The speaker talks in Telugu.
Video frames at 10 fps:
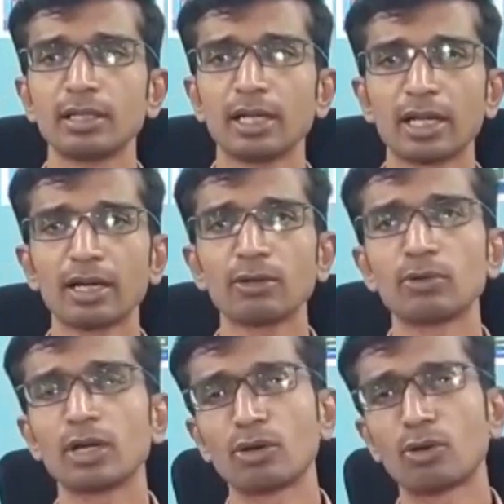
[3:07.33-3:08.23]
ఎక్కడ
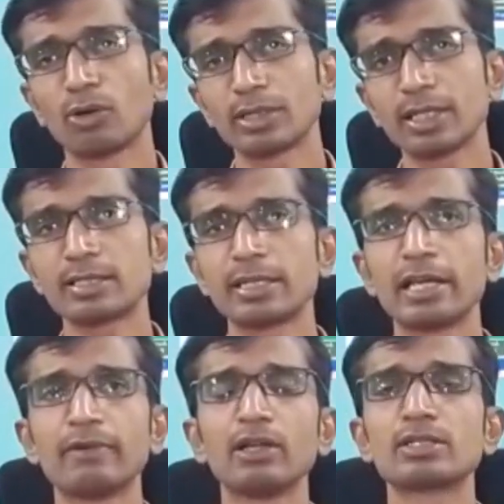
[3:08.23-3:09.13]
కూడా కొత్త
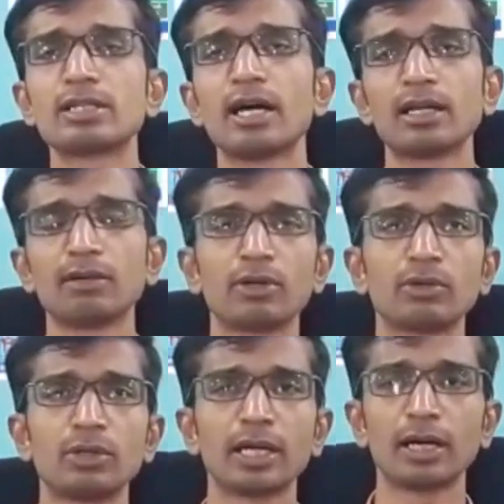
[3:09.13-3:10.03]
సేవలు స్టార్ట్
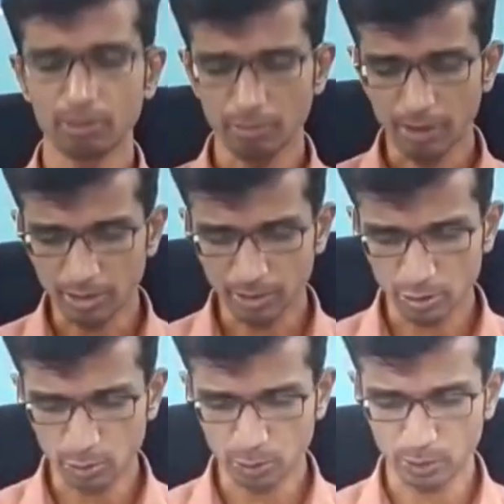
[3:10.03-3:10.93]
అవ్వకుండా వాళ్ళు కూడా
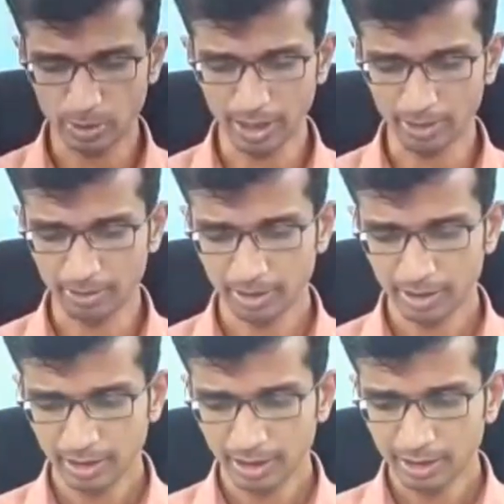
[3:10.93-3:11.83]
చూసుకుంటున్నారు
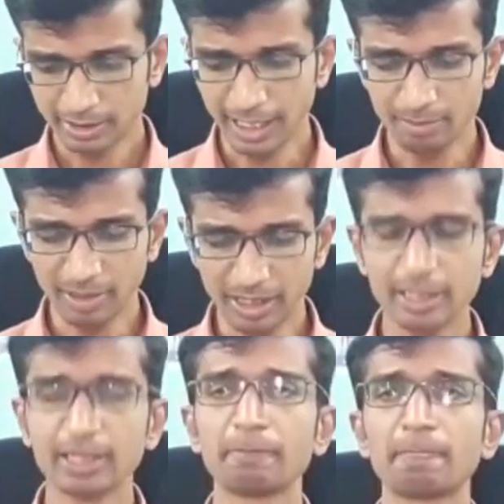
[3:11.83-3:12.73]
దాన్ని
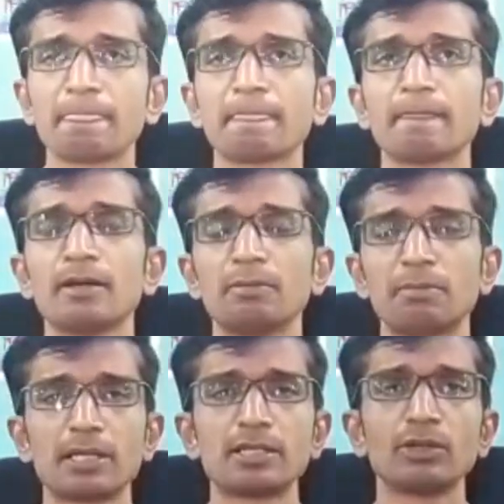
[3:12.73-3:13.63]
బట్టి
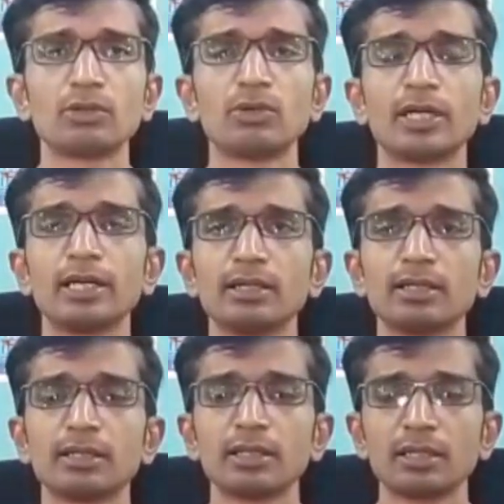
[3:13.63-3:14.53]
ప్రజలు కూడా
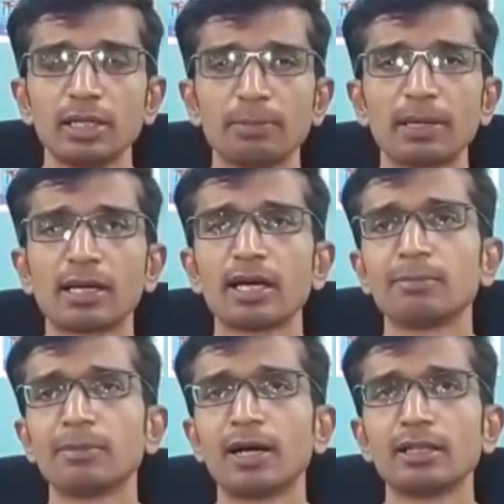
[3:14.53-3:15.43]
ఈ
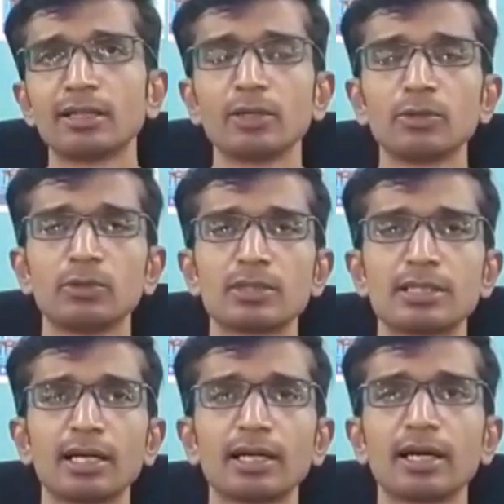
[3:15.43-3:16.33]
ప్రకారం అందరూ
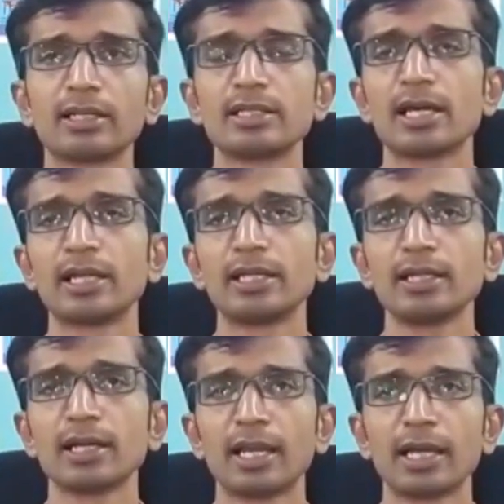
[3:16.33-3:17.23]
సహకరించాలి
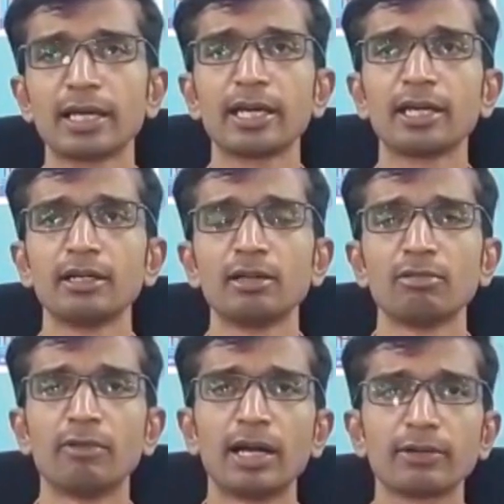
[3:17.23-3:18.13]
అలాగే
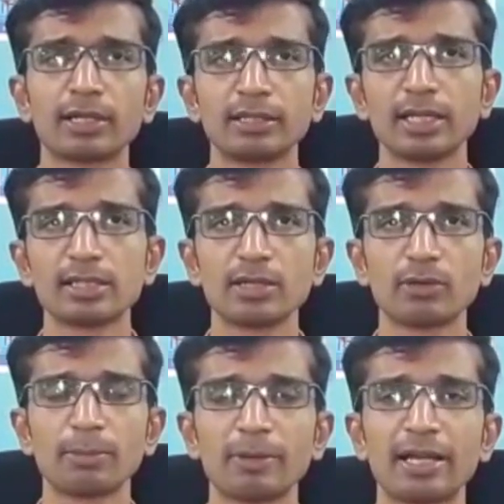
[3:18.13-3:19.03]
వాళ్ళ ఒక దినచర్య
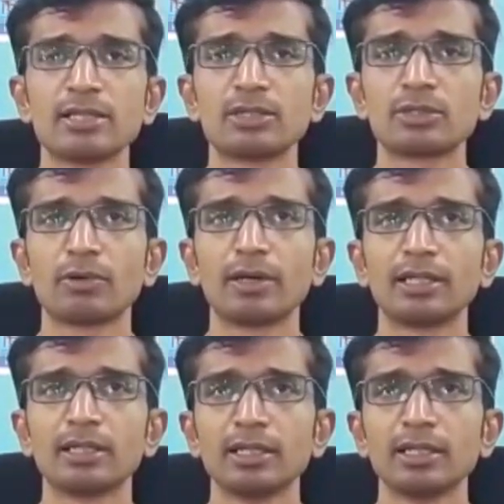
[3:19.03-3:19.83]
కూడా ప్లాన్ చేసుకోవాలి